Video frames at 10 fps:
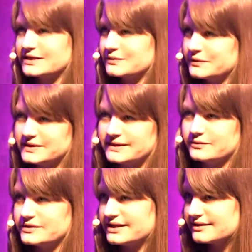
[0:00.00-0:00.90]
soit aussi
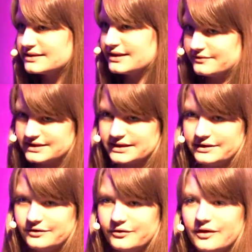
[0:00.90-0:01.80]
au sein des services
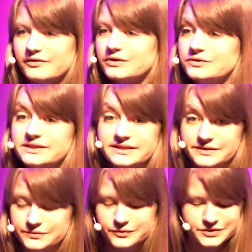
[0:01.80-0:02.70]
clients, avec
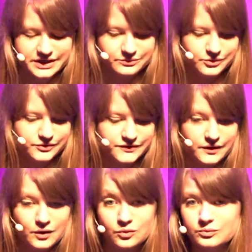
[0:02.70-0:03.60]
l'utilisation de chatbots,
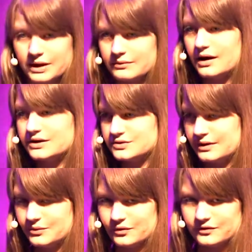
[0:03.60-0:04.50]
ou même
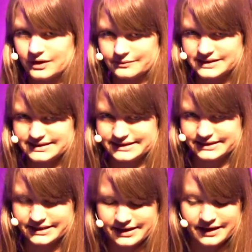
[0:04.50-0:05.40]
actuellement dans la
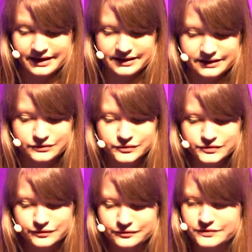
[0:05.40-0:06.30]
médecine. Et nous,
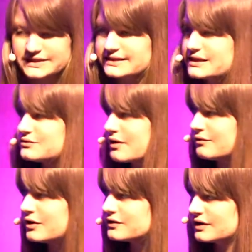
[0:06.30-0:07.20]
ce qu'on veut, c'est que ça soit
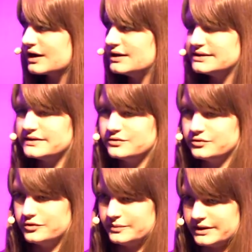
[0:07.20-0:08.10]
votre réalité de
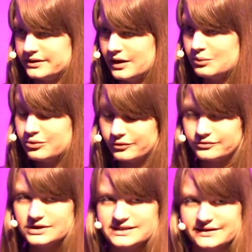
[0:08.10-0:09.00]
demain, pour
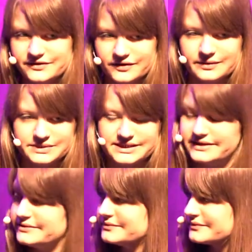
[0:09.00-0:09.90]
vous, les acteurs d'Apidae.